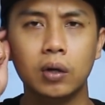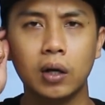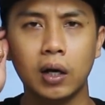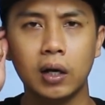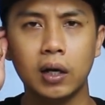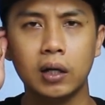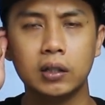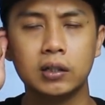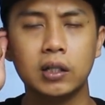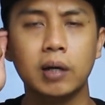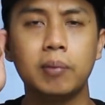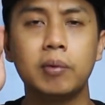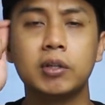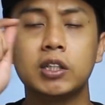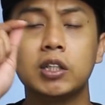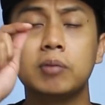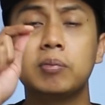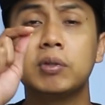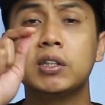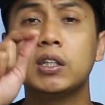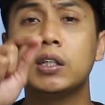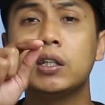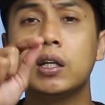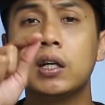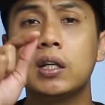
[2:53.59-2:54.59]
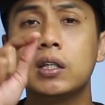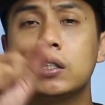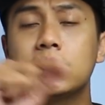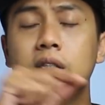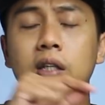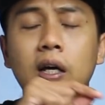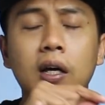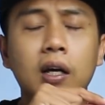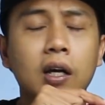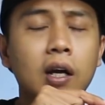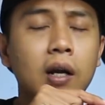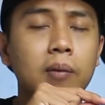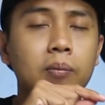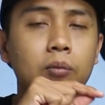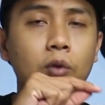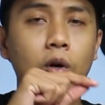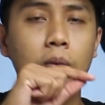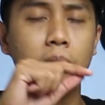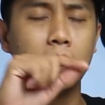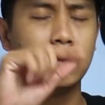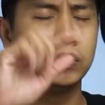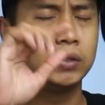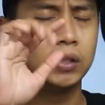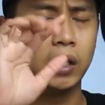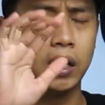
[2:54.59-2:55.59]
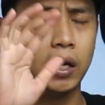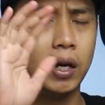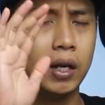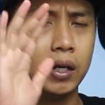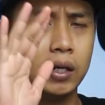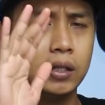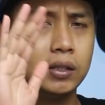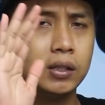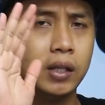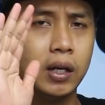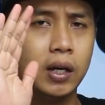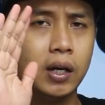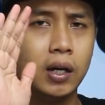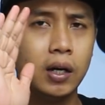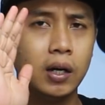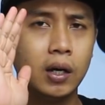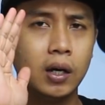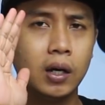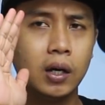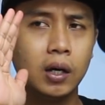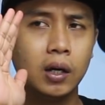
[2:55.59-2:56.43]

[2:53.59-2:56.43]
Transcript: karena saya baca-baca dari Instagram mohon maaf sekali lagi saya